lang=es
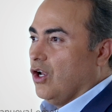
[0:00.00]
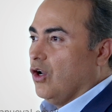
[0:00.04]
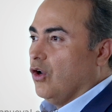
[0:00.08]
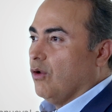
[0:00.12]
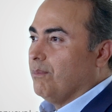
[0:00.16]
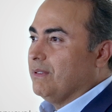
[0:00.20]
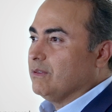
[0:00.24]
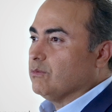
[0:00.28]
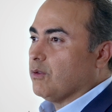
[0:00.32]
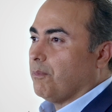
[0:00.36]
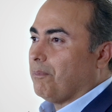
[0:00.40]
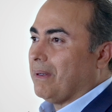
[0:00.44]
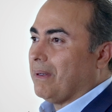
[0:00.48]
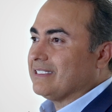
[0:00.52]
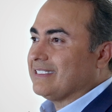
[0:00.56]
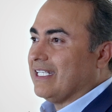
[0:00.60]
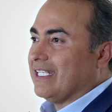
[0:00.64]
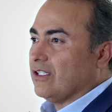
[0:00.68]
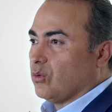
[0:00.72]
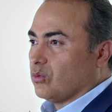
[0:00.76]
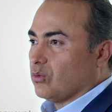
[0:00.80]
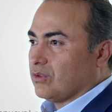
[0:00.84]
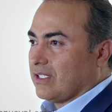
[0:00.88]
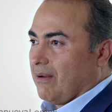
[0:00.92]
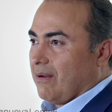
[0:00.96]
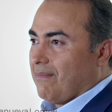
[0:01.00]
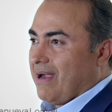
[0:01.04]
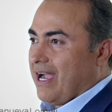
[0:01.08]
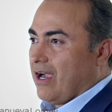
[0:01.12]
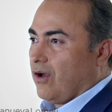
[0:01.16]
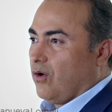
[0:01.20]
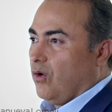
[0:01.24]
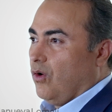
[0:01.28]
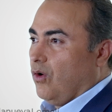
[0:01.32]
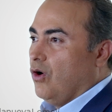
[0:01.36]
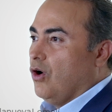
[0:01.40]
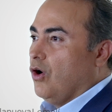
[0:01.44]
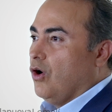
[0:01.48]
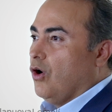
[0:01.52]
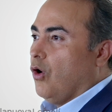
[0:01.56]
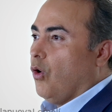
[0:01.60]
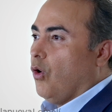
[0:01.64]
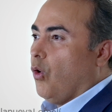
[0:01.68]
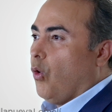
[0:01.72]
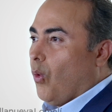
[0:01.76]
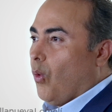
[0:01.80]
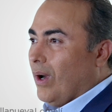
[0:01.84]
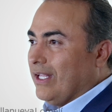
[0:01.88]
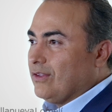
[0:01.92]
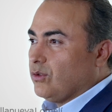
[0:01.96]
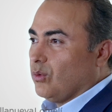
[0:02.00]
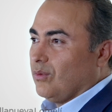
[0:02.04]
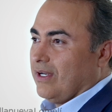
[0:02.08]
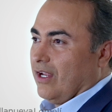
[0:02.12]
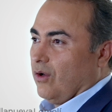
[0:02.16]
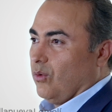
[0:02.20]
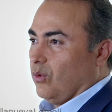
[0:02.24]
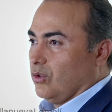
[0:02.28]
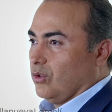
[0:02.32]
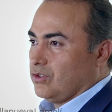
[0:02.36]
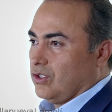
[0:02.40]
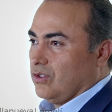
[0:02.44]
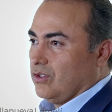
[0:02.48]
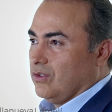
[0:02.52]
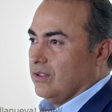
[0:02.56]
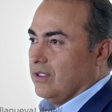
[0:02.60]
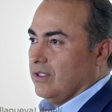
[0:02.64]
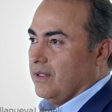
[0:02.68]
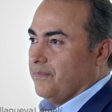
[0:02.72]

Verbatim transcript: Lo mismo pasa en tu trabajo o en tu negocio.